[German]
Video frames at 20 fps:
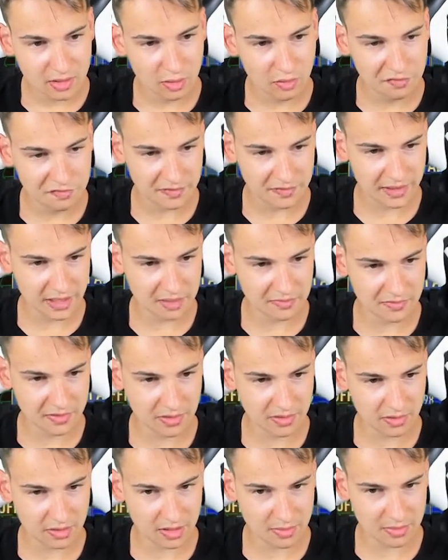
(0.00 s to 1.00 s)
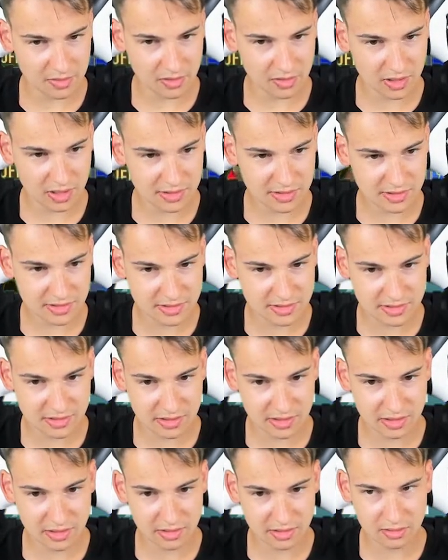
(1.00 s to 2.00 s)
Profi haben wir noch, den habe ich noch gar nicht
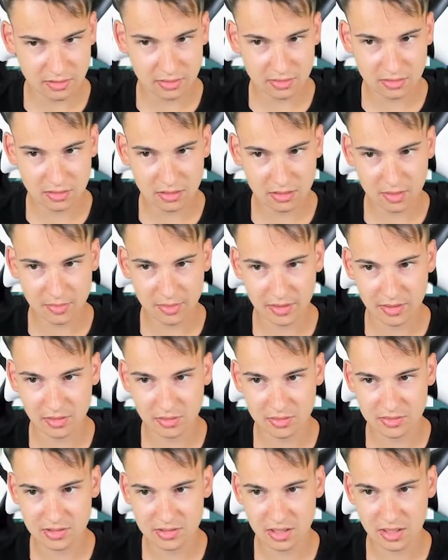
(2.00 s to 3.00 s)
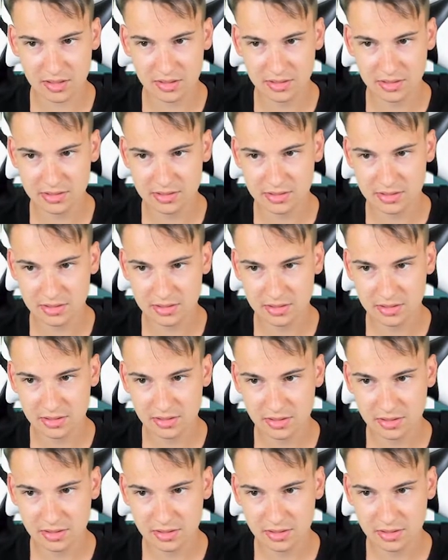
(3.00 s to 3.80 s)
gesehen. Na, der bringt uns gar nichts.